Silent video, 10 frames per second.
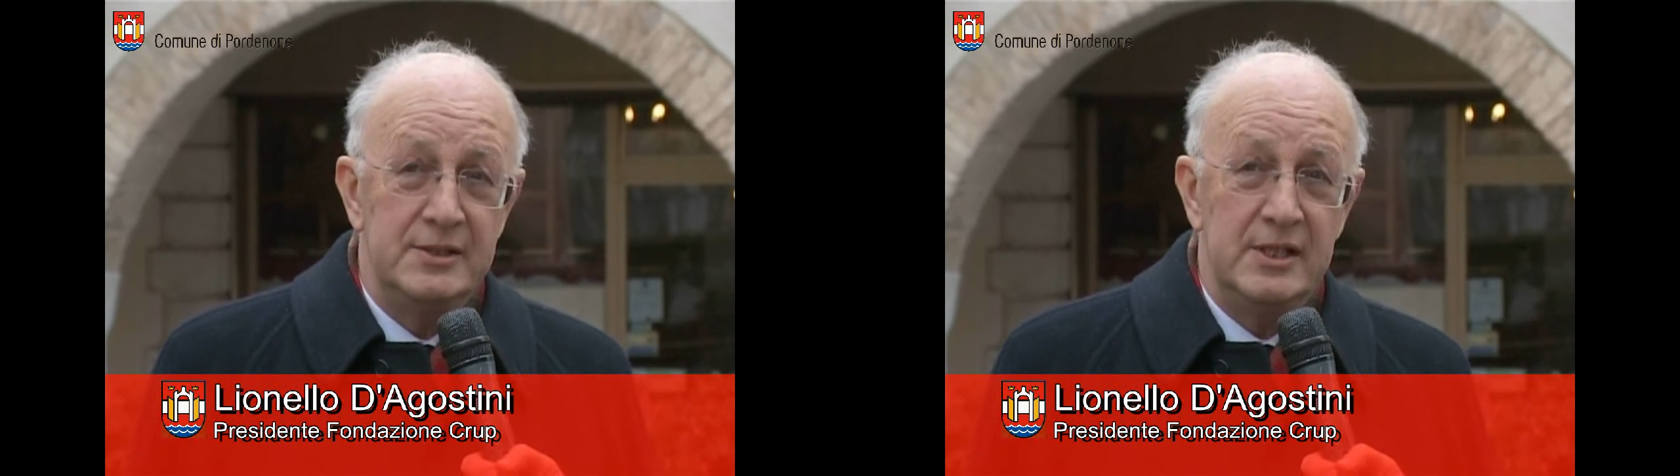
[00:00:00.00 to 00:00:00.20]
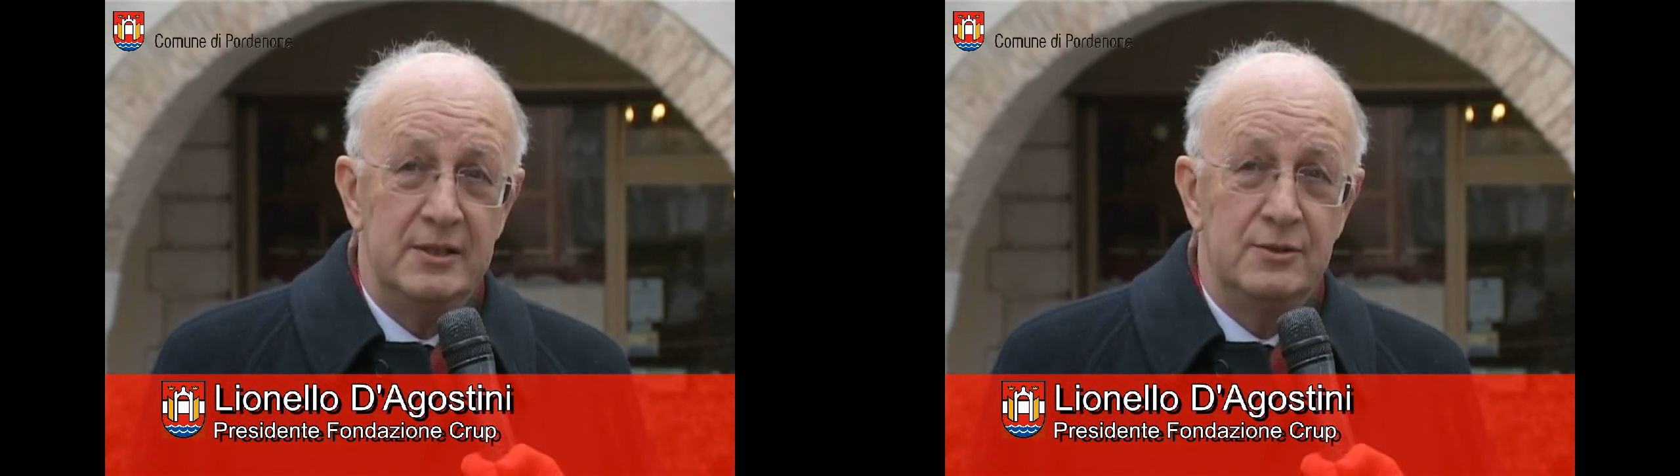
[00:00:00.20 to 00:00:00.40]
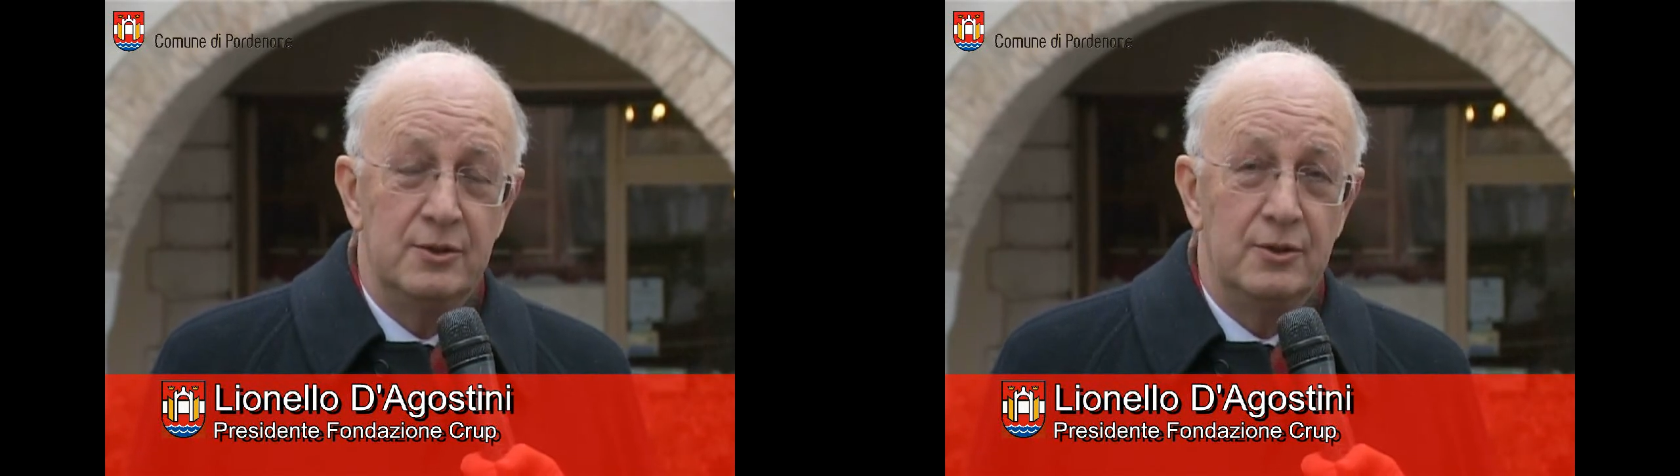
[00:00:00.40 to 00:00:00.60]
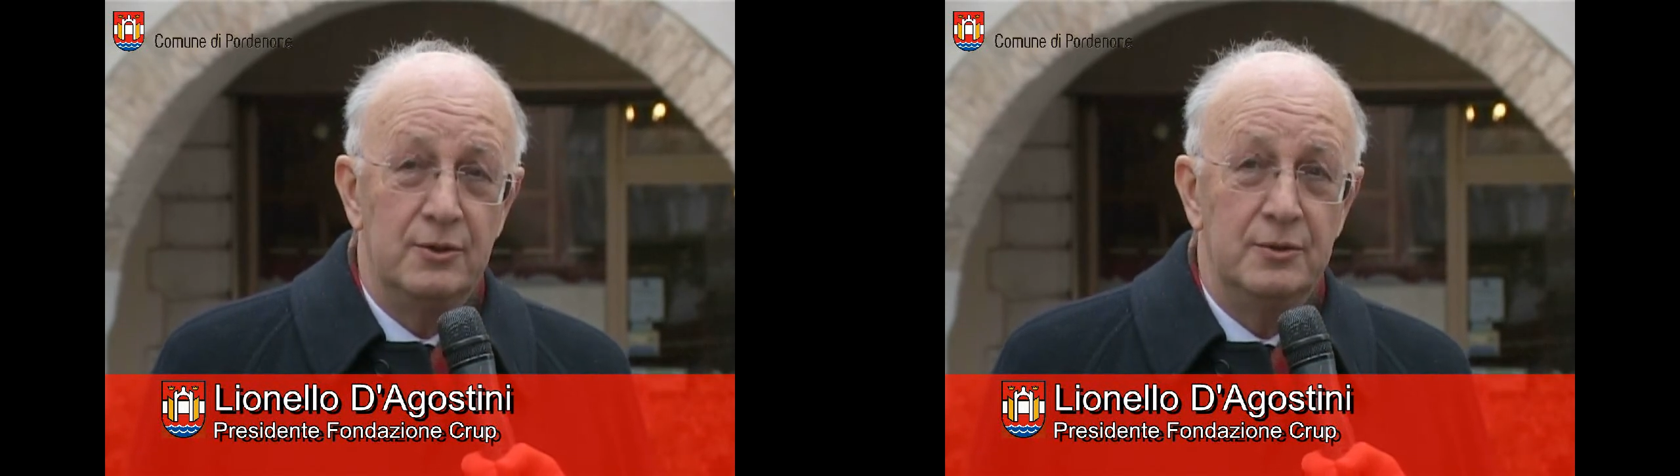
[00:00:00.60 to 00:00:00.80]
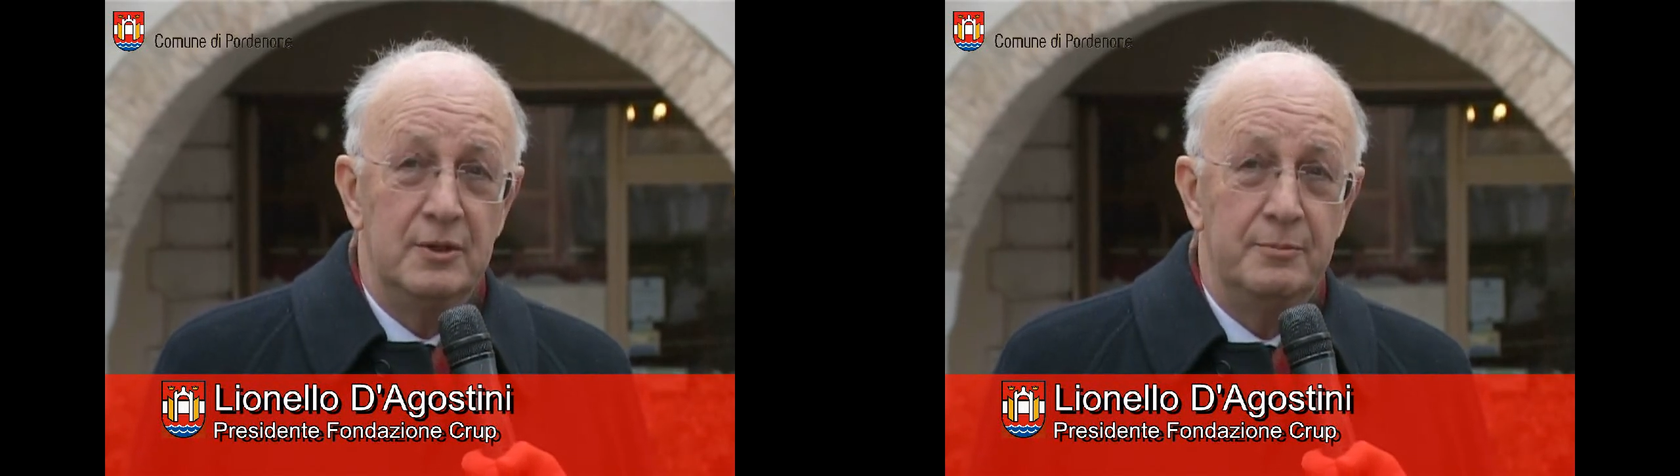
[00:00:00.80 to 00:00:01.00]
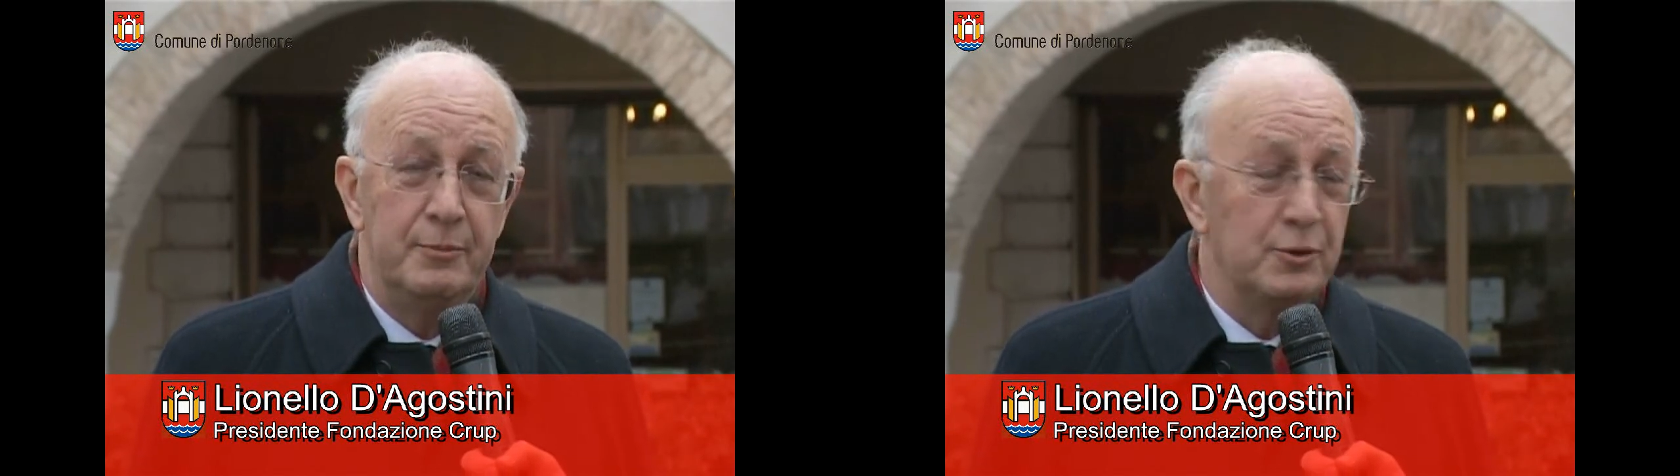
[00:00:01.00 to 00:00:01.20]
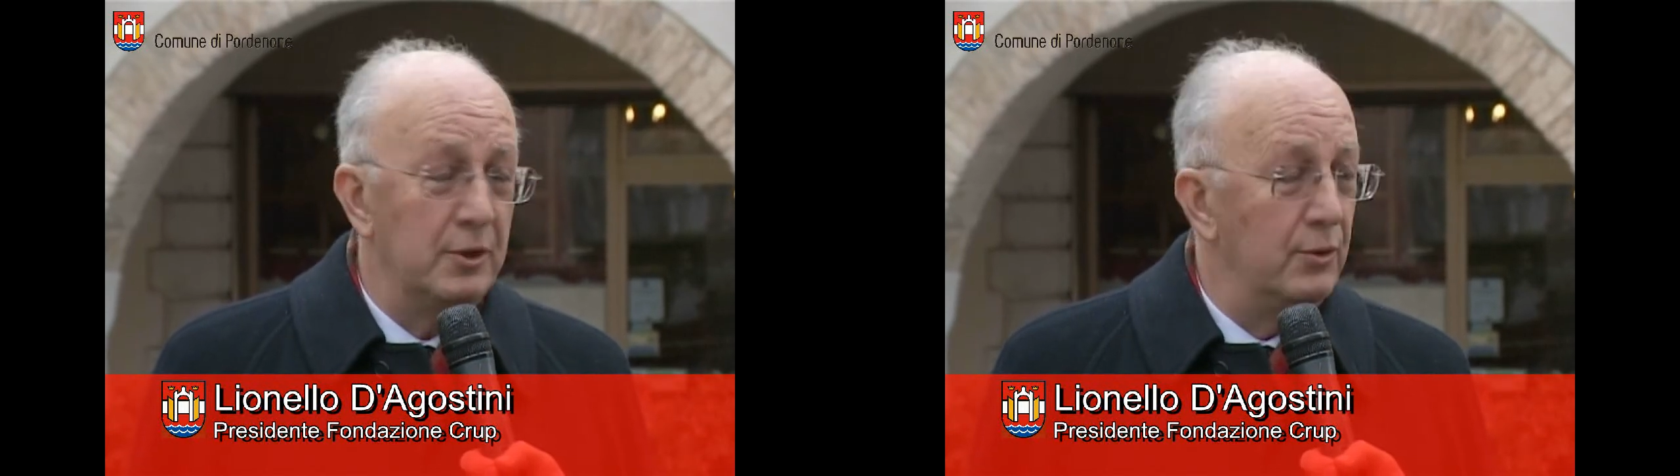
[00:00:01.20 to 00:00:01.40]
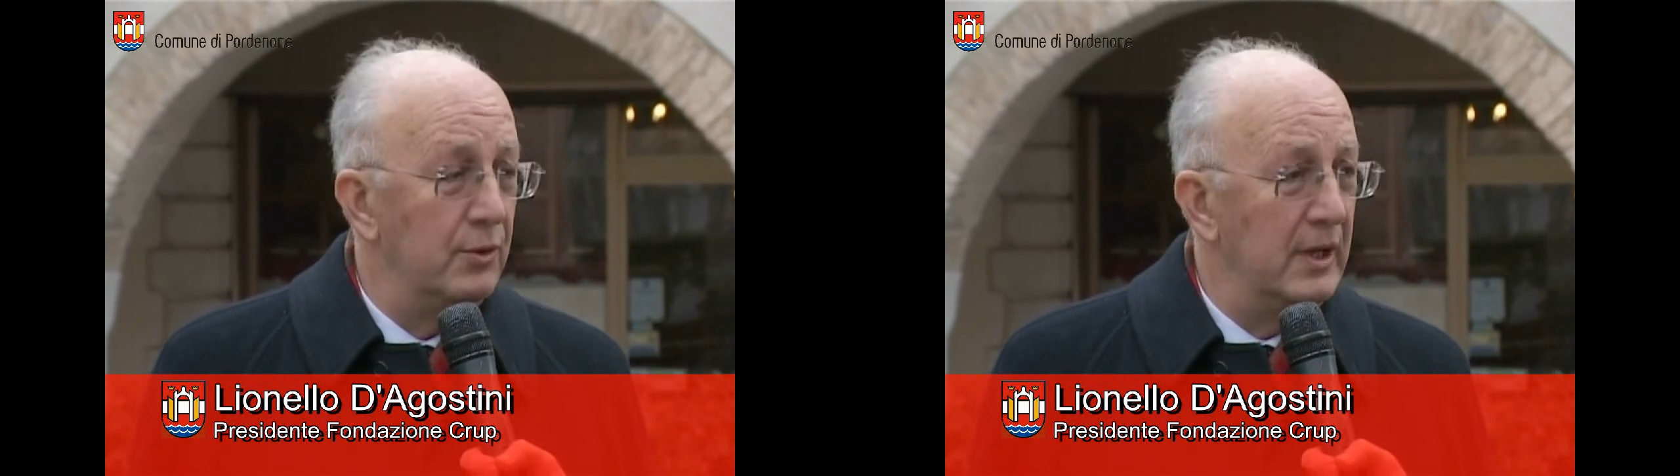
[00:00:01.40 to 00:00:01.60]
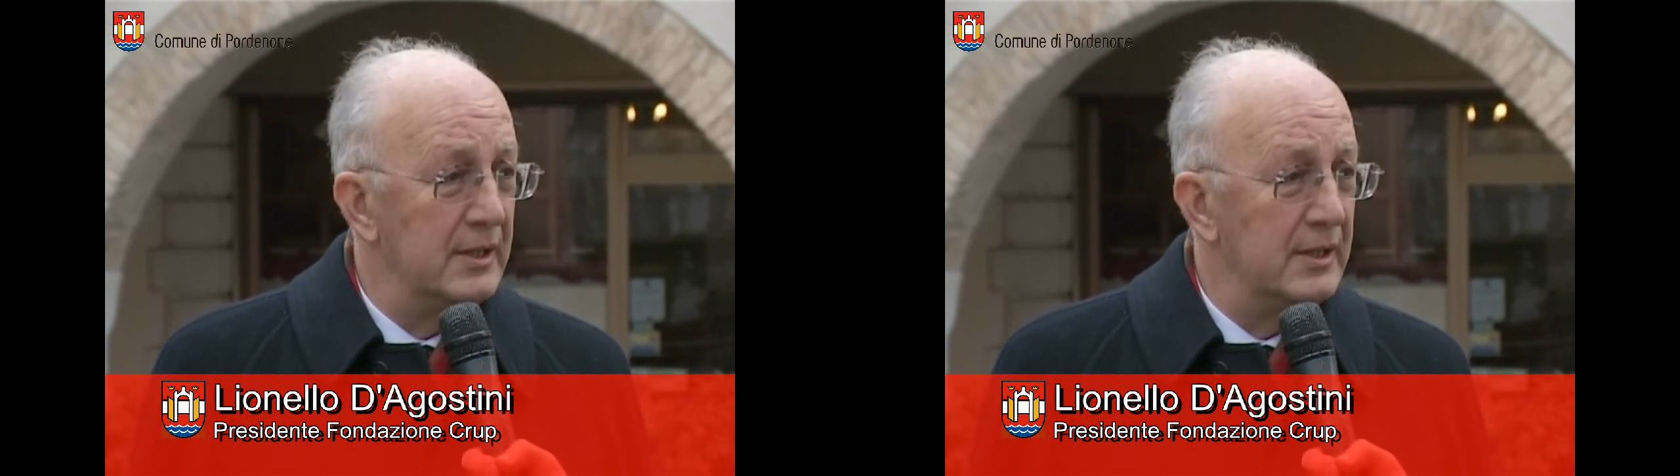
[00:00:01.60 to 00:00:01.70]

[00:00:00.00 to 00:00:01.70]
centro di Pordenone,